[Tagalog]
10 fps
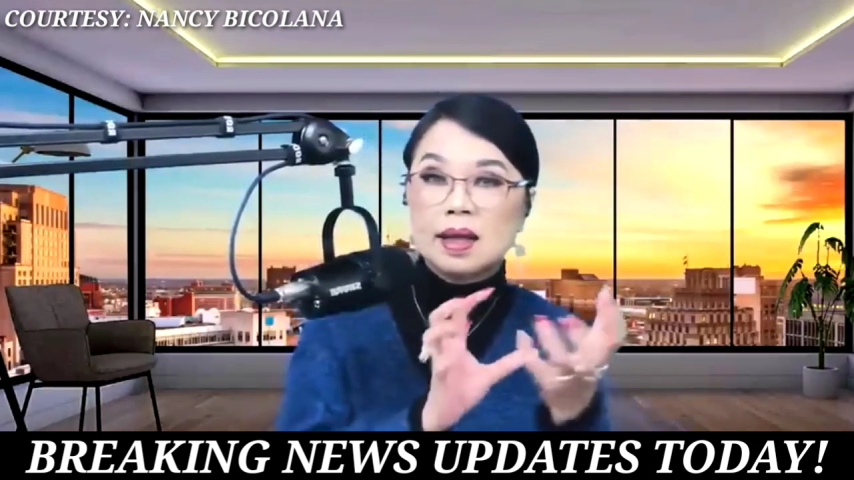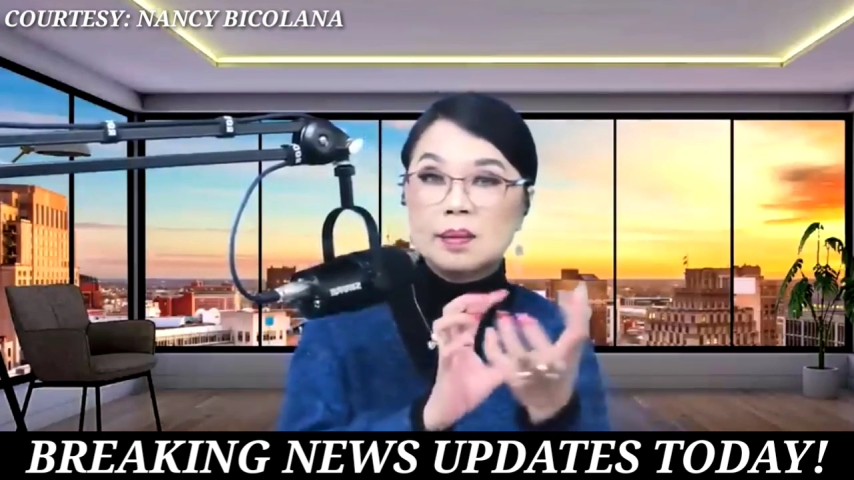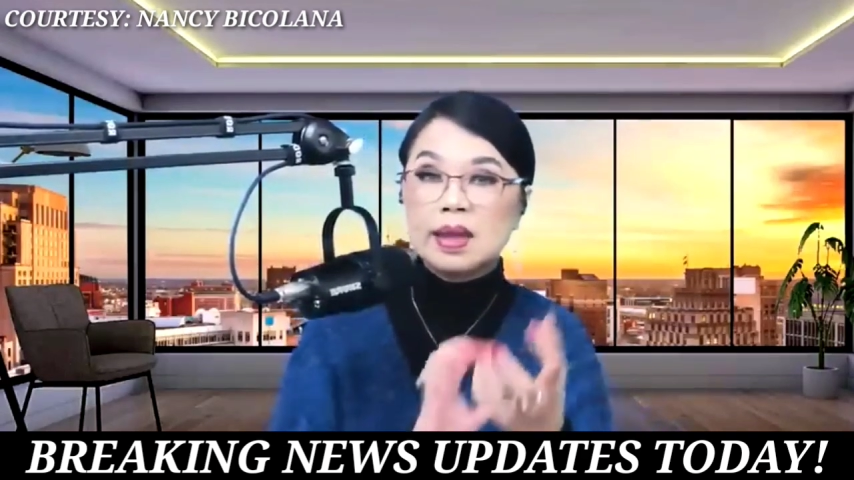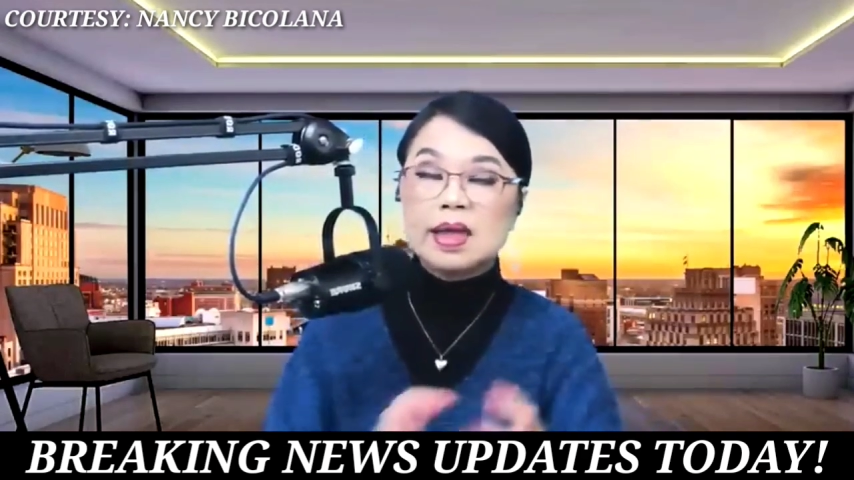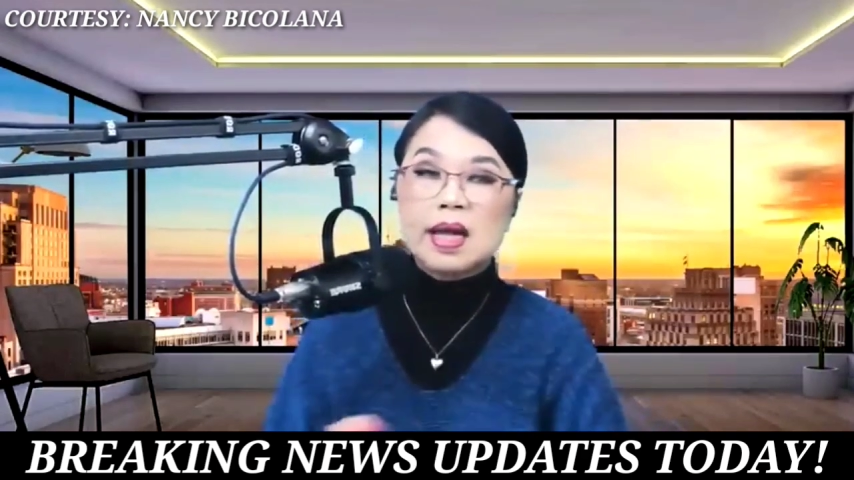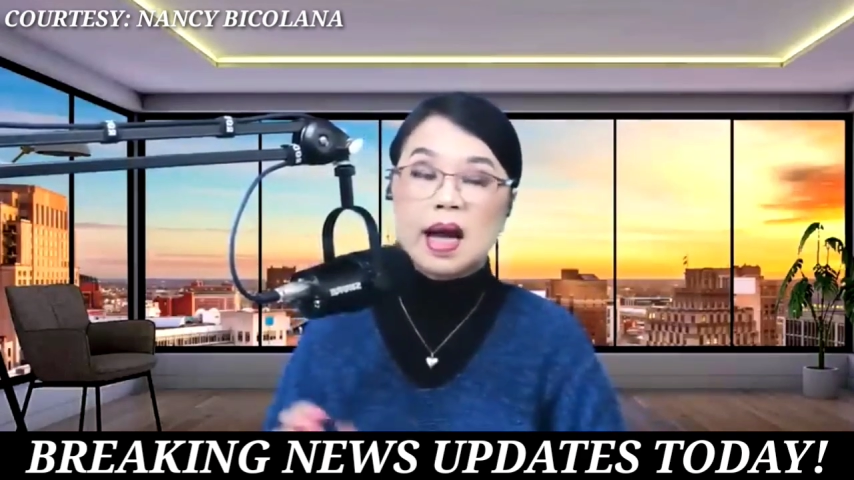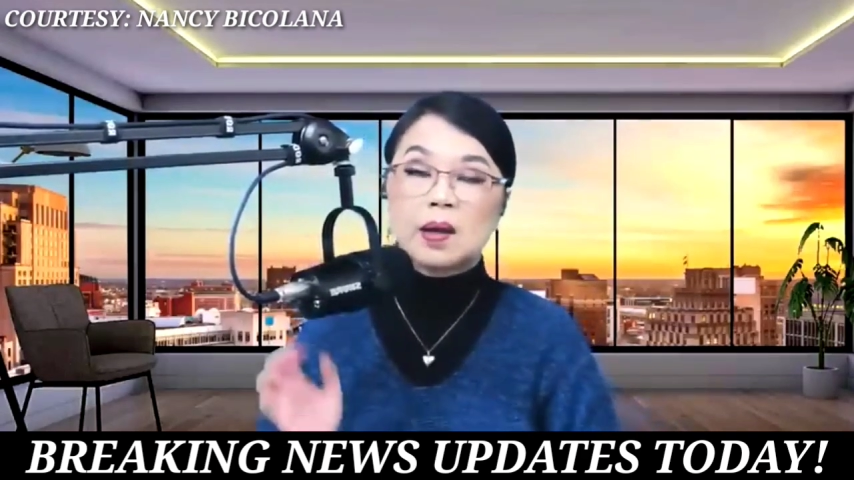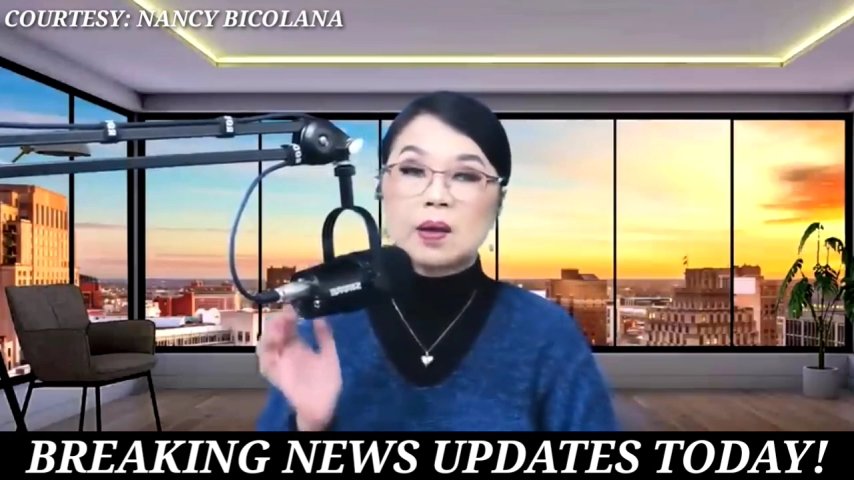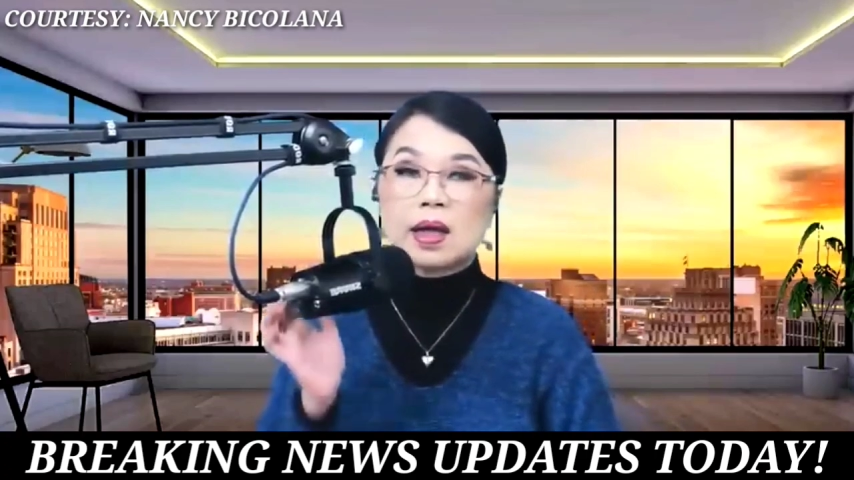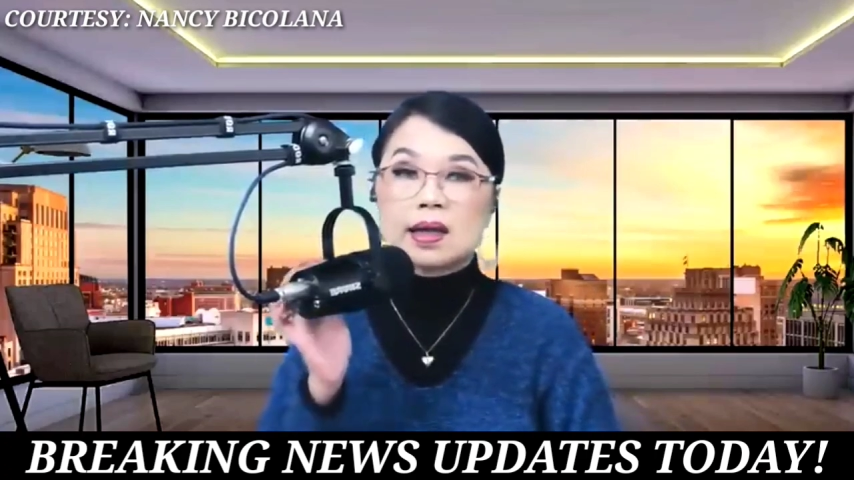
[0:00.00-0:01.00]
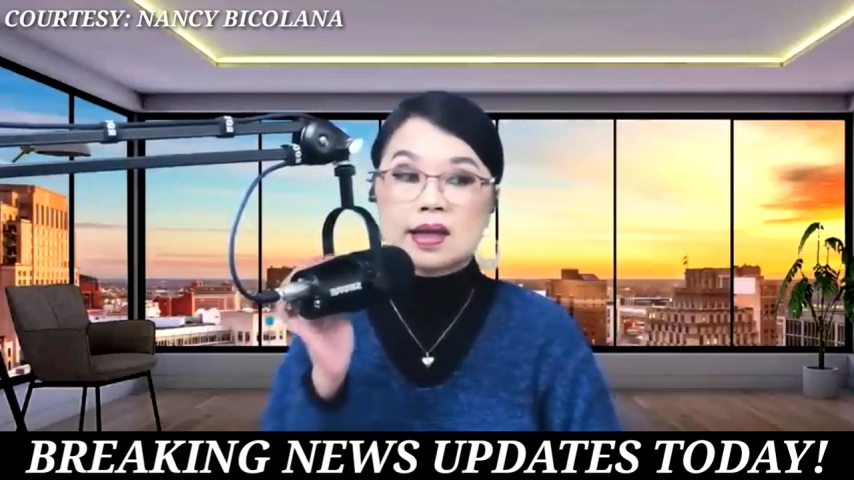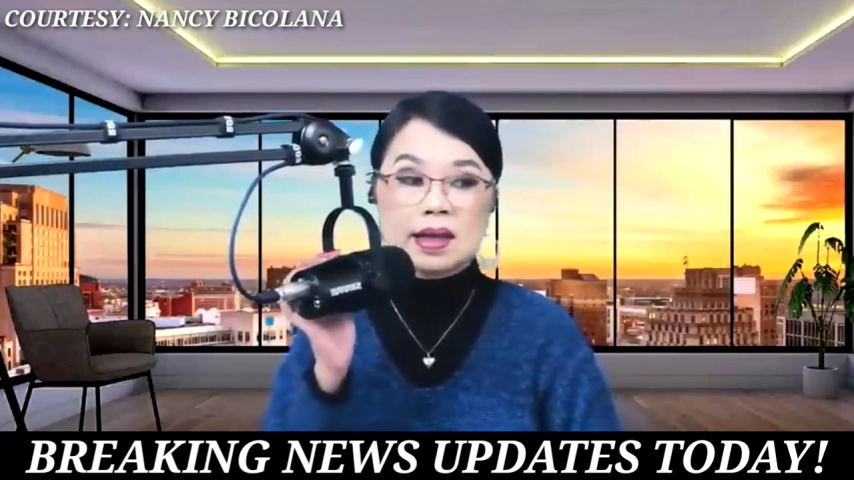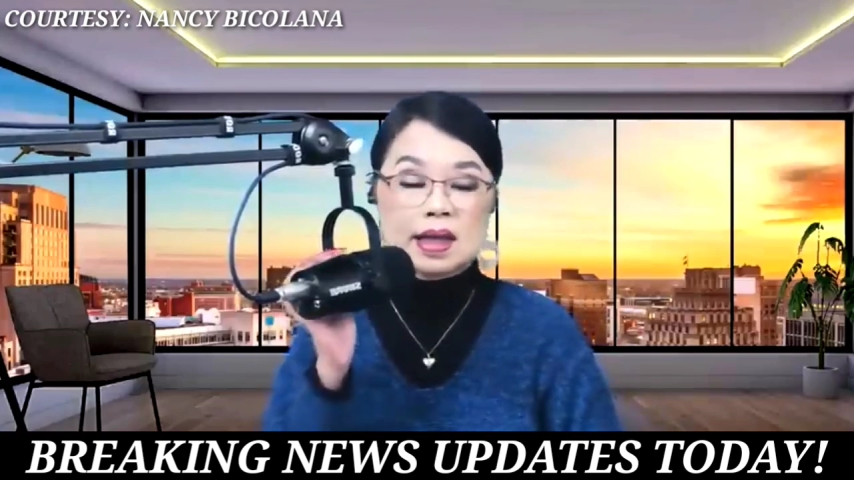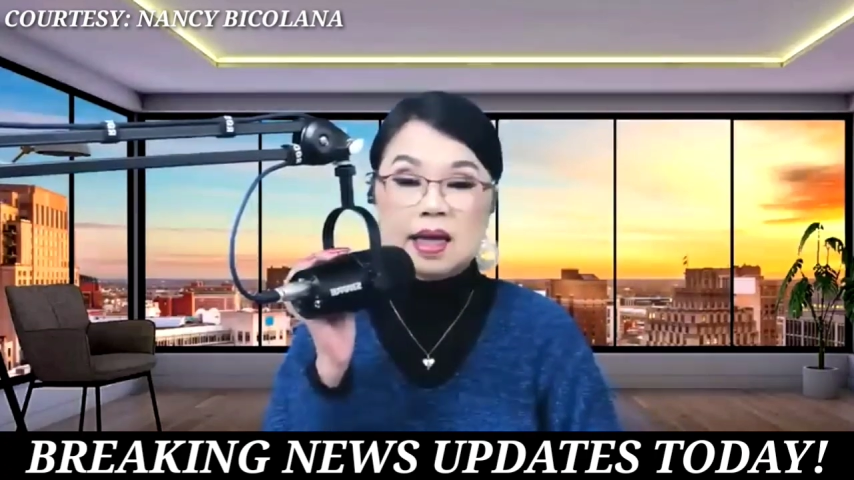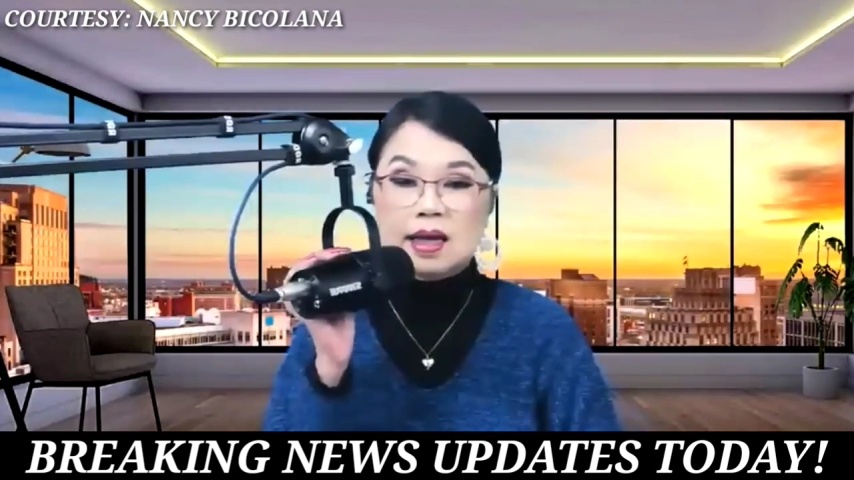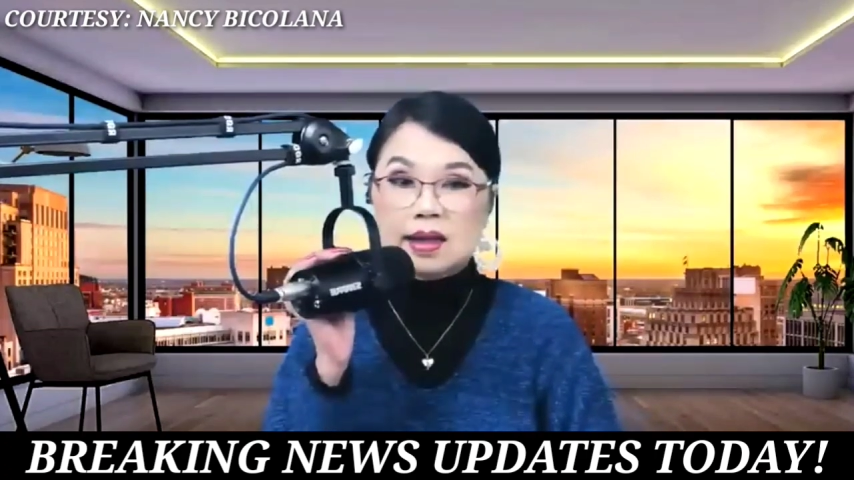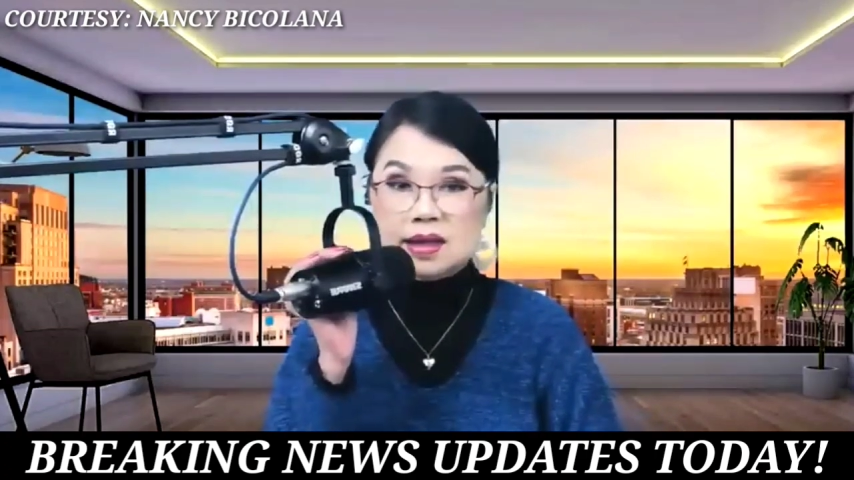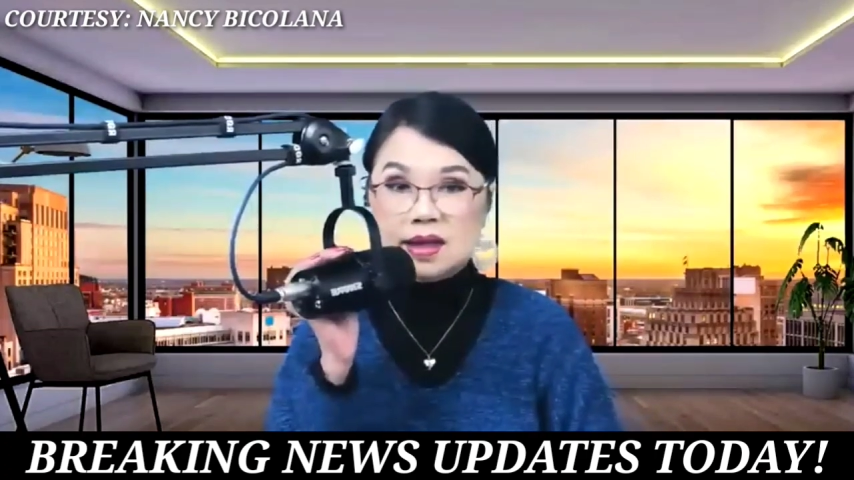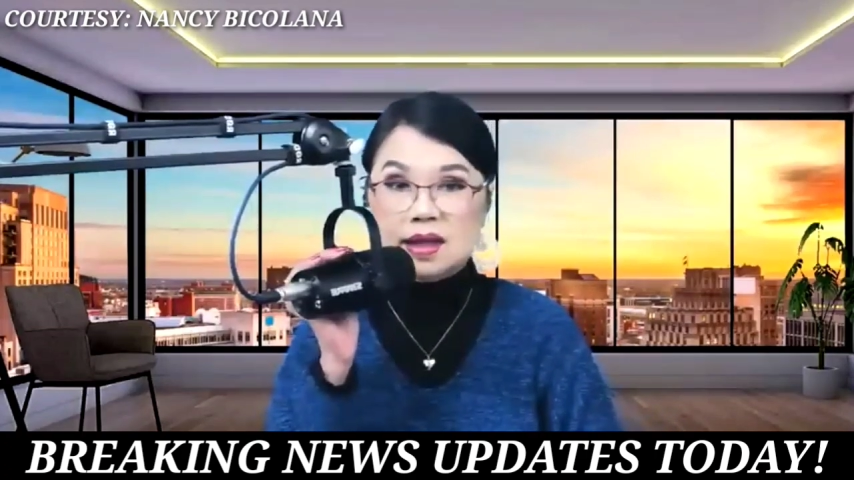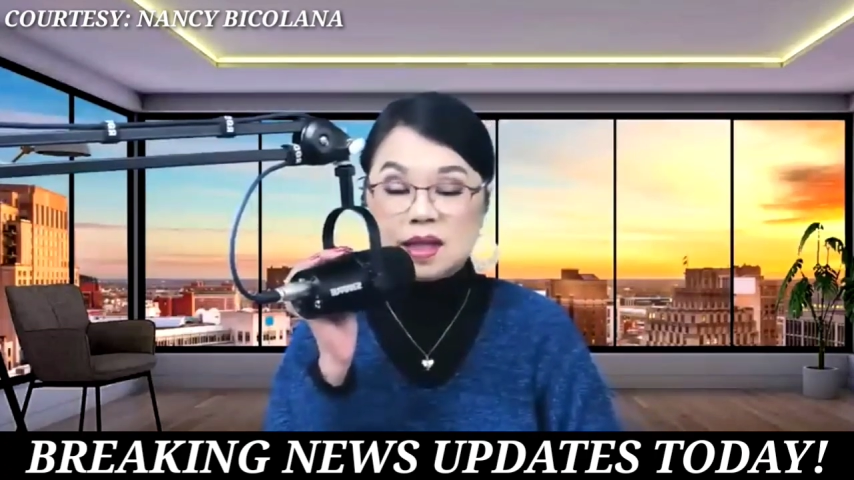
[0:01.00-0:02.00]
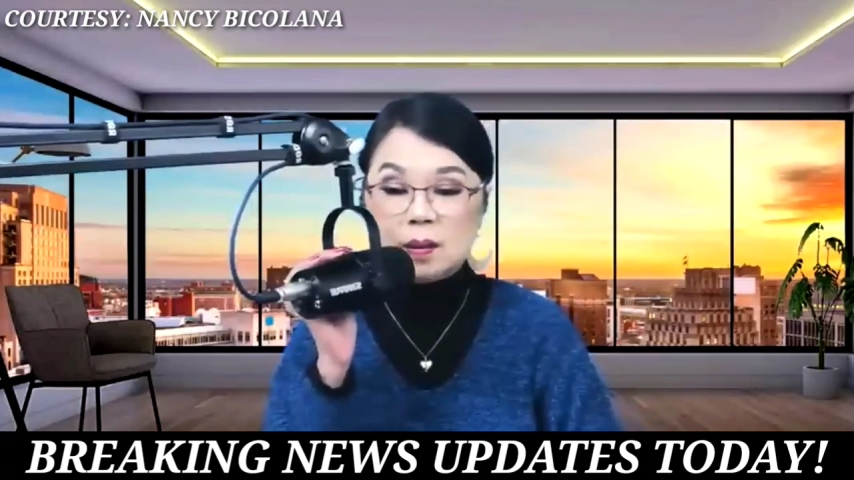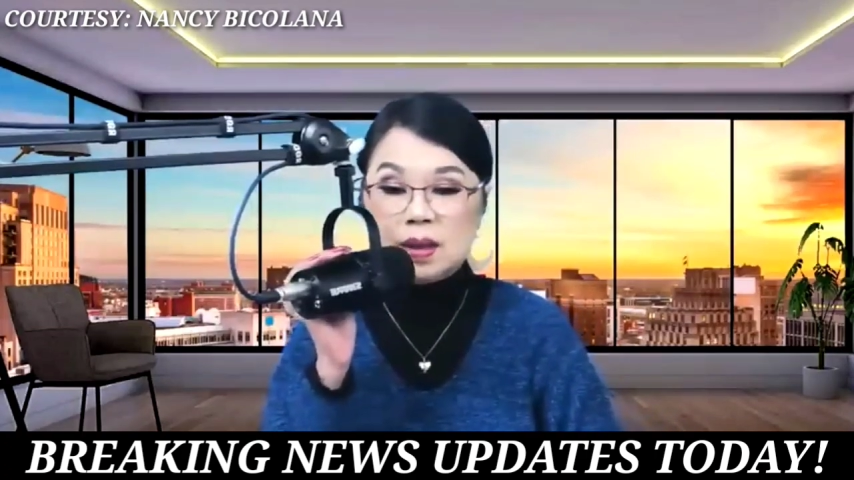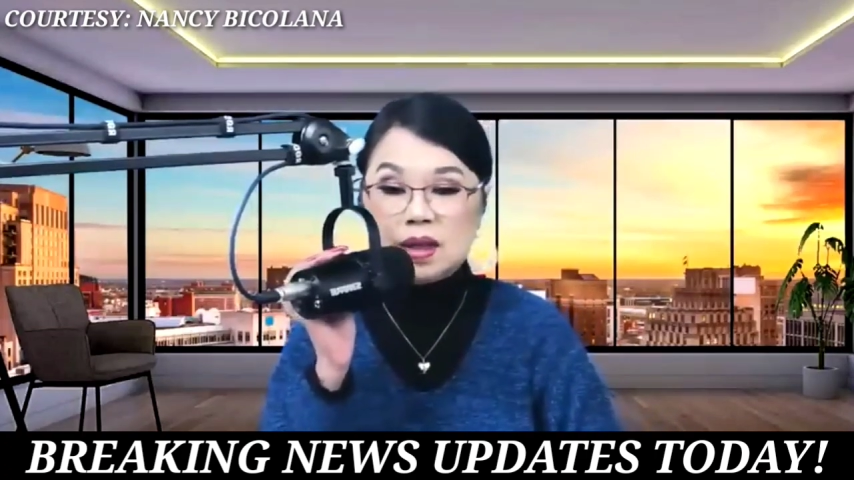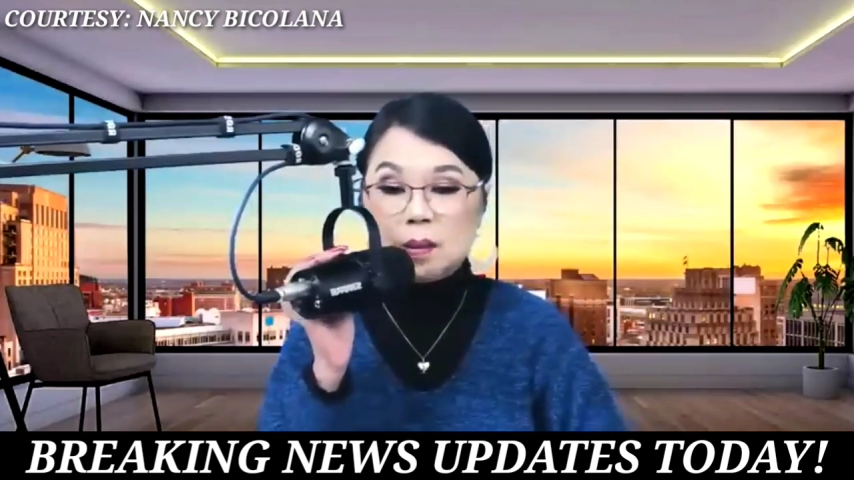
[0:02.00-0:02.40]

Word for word: inaano na, na sila si General Bantag.